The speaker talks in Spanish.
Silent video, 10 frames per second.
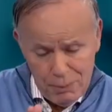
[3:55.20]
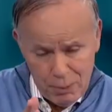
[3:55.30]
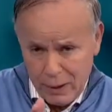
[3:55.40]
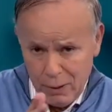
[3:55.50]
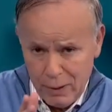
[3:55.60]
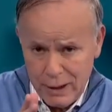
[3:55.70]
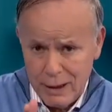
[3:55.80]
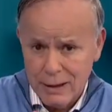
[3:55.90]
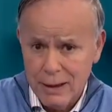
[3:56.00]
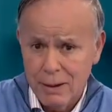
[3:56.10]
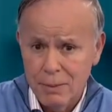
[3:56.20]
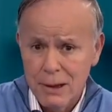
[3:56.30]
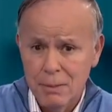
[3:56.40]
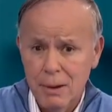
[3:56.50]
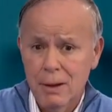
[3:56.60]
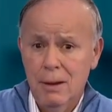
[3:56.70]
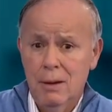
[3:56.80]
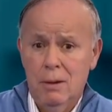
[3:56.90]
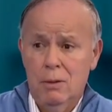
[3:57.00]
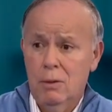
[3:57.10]
porque ahora ya es ella misma,
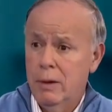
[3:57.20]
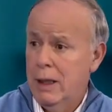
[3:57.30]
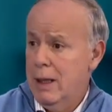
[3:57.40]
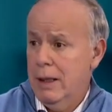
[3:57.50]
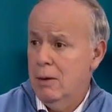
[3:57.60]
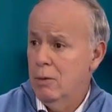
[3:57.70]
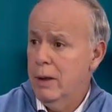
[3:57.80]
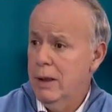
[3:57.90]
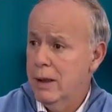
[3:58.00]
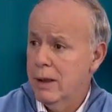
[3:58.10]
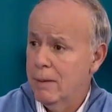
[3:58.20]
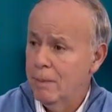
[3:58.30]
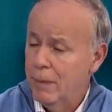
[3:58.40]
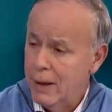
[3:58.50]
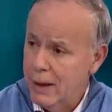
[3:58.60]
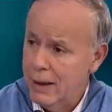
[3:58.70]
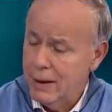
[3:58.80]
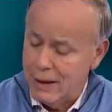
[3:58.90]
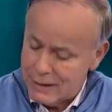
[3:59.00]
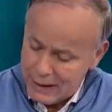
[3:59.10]
o el área jurídica de,
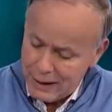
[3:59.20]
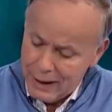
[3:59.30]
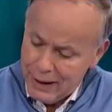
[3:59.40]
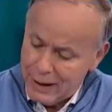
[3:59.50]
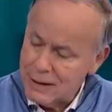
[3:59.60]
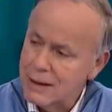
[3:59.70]
Gracias,